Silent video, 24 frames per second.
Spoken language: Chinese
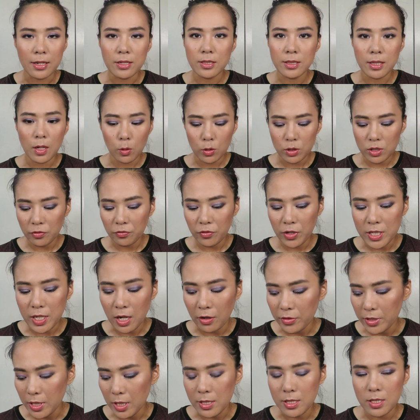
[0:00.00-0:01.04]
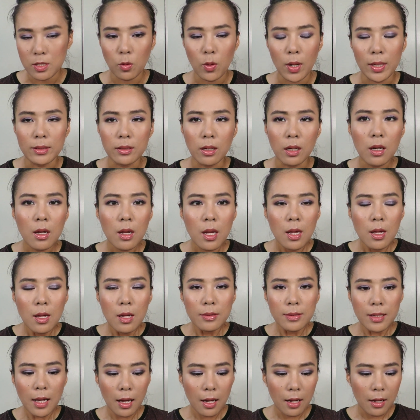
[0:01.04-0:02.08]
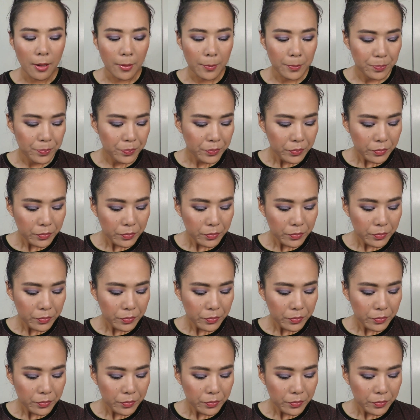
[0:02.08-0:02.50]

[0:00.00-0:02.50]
这点我是非常非常喜欢的。那。